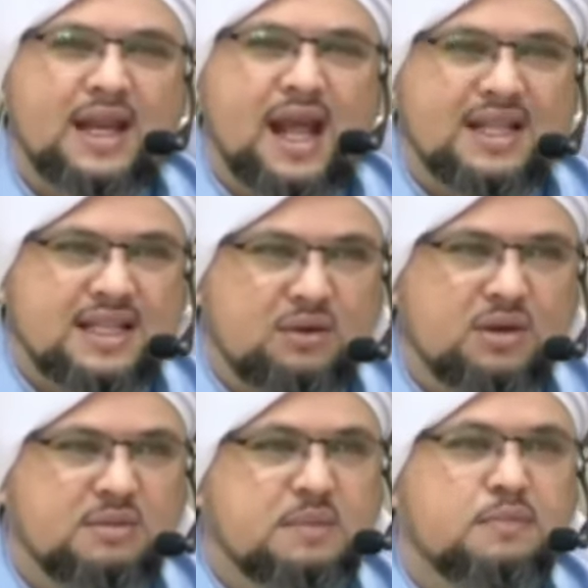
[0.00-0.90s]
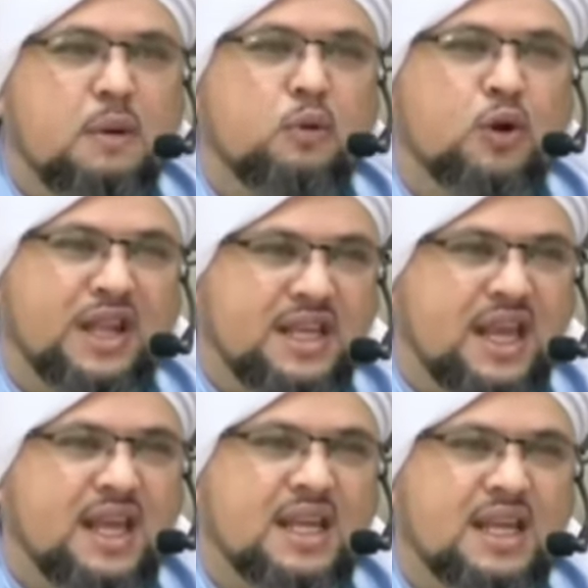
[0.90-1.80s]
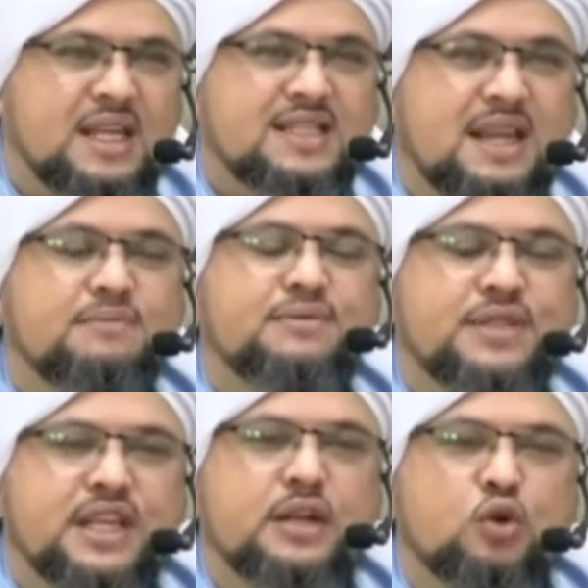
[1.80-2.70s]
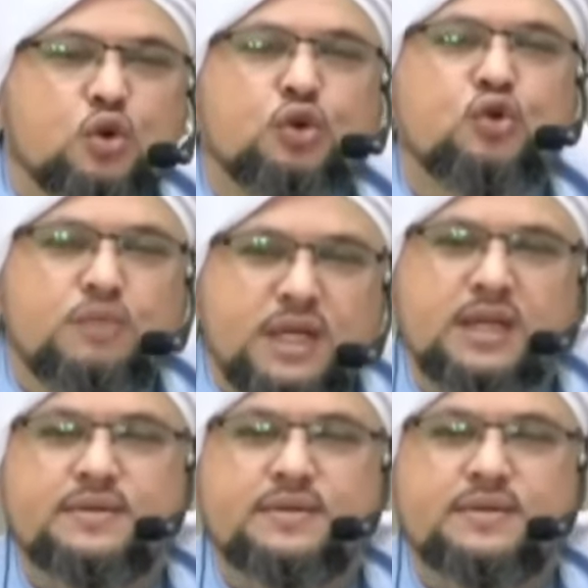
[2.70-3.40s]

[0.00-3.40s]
atau lebih populernya Tafsir Qurtubi.